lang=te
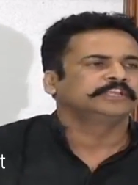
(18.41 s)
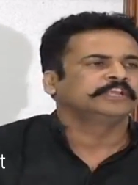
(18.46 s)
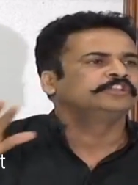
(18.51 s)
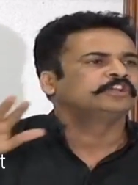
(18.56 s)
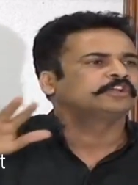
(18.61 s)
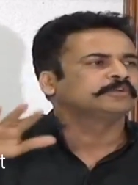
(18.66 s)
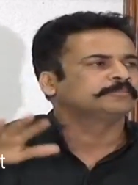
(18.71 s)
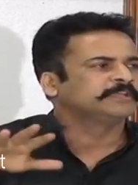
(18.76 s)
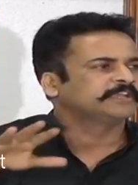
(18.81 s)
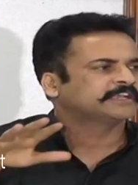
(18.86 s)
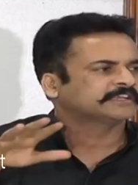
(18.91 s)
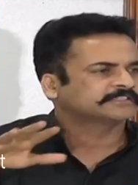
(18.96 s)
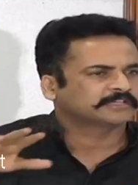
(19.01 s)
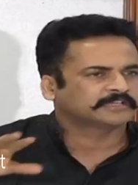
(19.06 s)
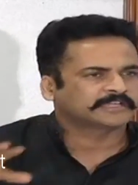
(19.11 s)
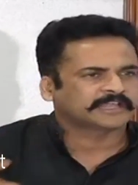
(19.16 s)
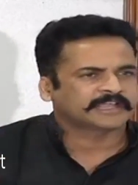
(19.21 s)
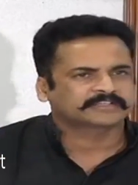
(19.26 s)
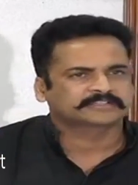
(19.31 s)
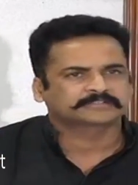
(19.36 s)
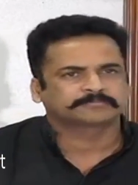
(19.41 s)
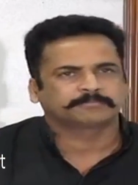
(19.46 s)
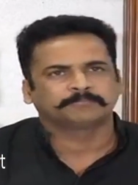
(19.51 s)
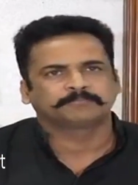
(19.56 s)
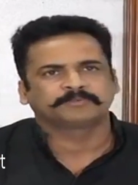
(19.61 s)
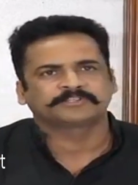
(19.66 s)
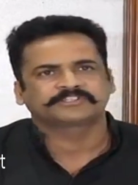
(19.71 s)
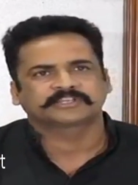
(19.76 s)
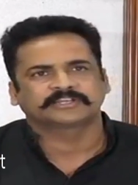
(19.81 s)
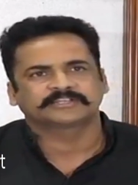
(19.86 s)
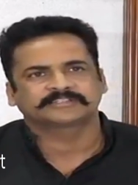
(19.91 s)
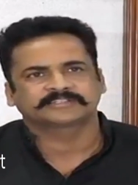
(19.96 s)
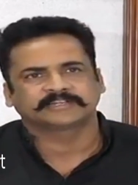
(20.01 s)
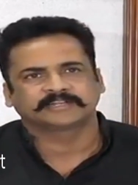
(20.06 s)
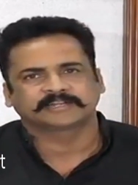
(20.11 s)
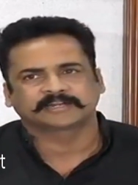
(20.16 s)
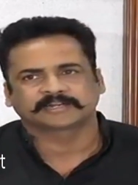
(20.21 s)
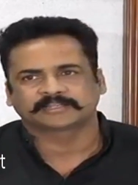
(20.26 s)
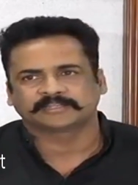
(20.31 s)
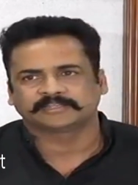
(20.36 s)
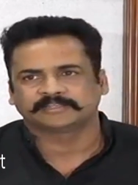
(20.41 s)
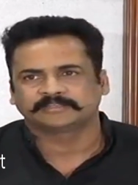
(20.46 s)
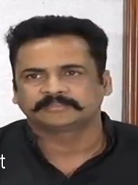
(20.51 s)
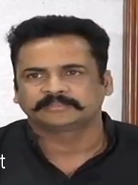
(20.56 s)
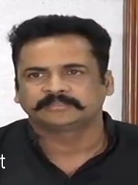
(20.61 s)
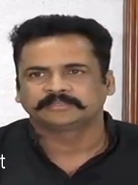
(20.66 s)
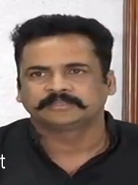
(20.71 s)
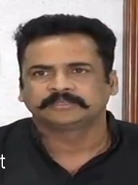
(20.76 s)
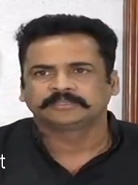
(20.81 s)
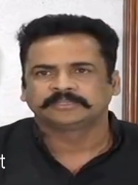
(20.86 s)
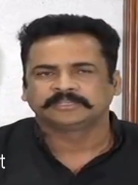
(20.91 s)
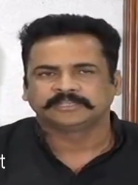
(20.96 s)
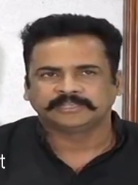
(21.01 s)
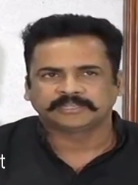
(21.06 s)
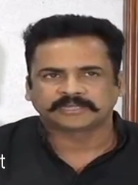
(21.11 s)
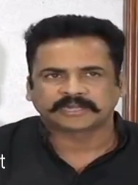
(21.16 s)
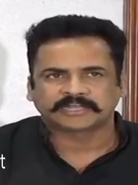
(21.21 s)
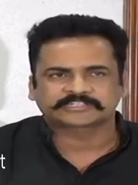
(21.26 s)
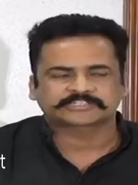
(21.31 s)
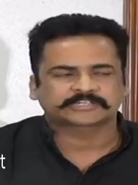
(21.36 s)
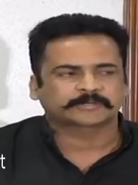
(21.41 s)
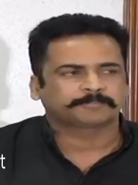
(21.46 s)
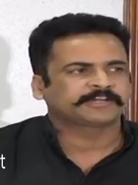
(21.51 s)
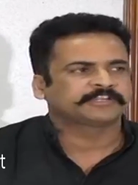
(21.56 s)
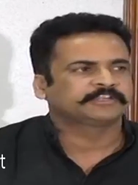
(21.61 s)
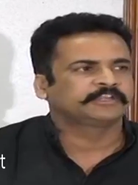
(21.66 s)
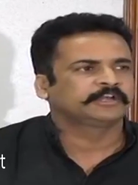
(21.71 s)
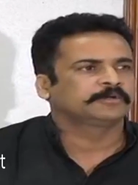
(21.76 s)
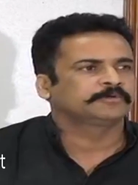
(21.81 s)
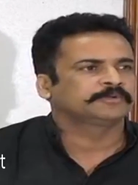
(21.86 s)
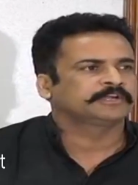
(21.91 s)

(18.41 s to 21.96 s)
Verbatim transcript: ఎందుకు మీకు అసలు ట్యాక్స్ పంపించాలి సెంటర్కి ఈ రాష్ట్ర పరిధిలో